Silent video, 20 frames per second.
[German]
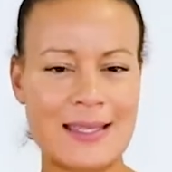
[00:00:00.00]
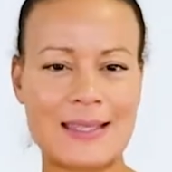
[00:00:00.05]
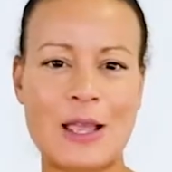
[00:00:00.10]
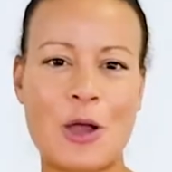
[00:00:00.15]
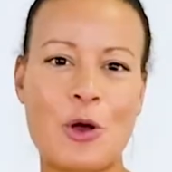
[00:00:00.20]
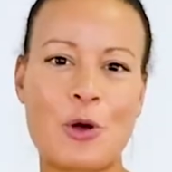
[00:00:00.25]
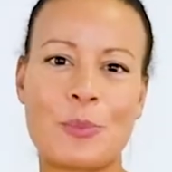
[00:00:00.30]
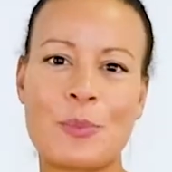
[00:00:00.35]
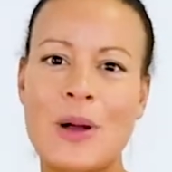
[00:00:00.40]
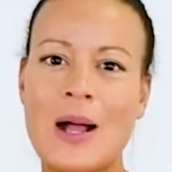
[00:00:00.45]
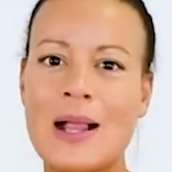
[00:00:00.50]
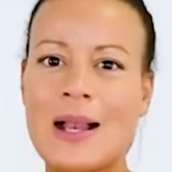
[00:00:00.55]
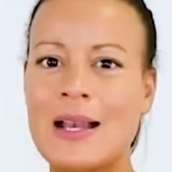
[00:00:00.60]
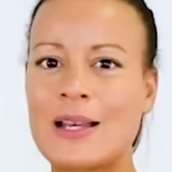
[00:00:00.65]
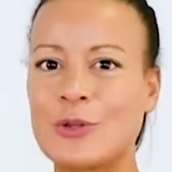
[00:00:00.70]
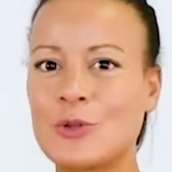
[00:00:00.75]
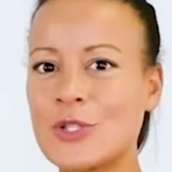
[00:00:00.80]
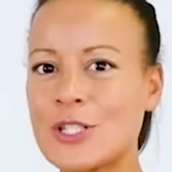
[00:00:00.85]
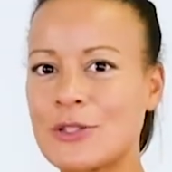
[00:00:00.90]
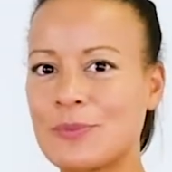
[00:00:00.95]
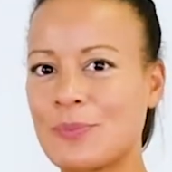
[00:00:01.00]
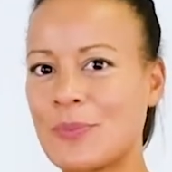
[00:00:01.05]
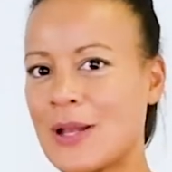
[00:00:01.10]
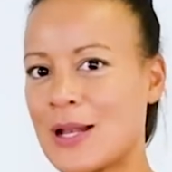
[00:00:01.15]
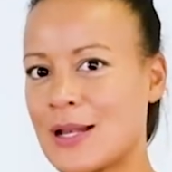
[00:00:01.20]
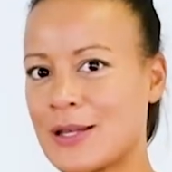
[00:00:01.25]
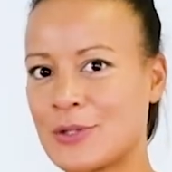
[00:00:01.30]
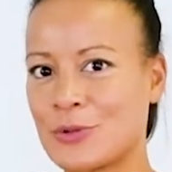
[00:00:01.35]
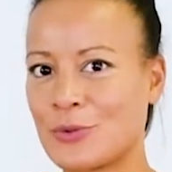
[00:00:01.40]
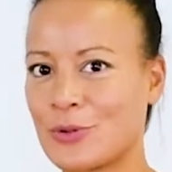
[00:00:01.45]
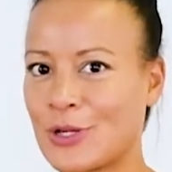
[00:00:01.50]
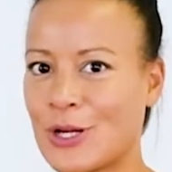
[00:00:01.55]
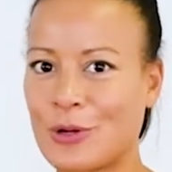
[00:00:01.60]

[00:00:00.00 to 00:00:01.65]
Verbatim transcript: denke ich, auch mal Nussmilch